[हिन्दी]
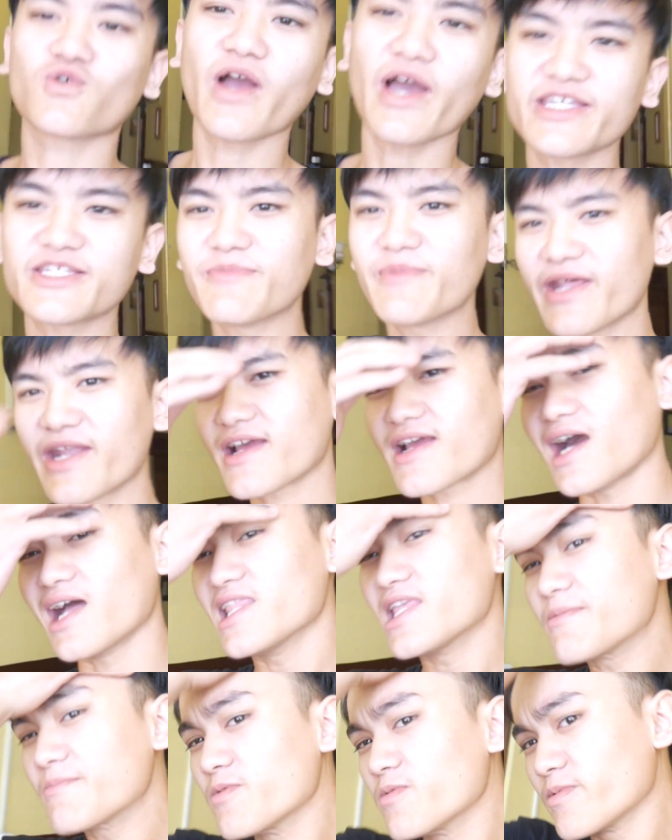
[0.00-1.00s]
गैस मेरा
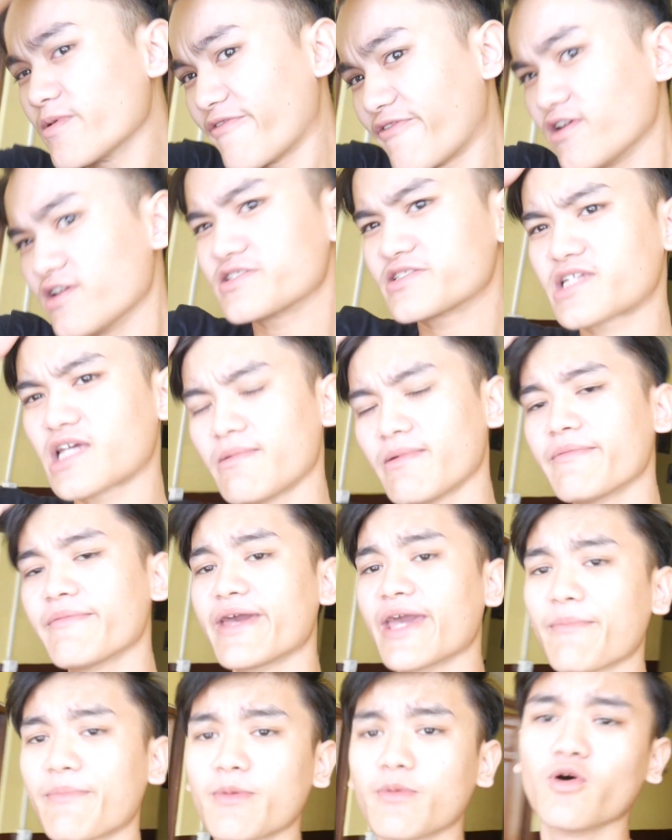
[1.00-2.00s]
कालिम्पोंग में फर्स्ट टाइम है मैं
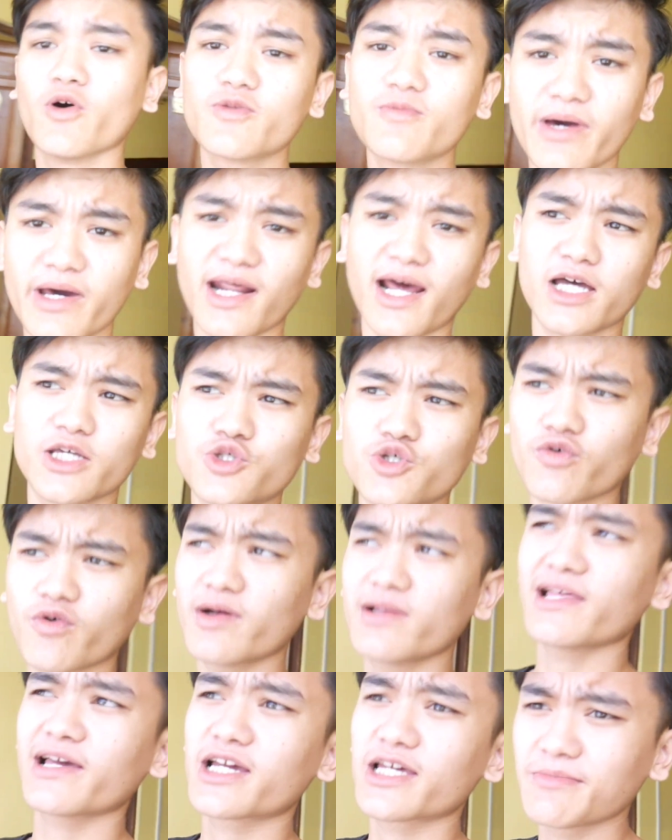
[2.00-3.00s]
यहाँ पे बहुत बार आ चुका
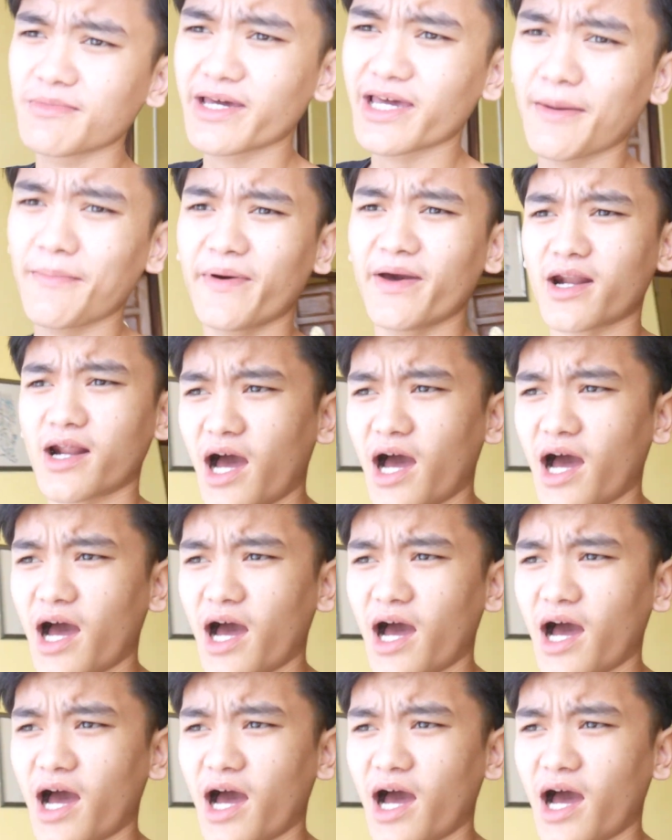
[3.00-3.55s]
हूँ लेकिन मैं यहाँ पे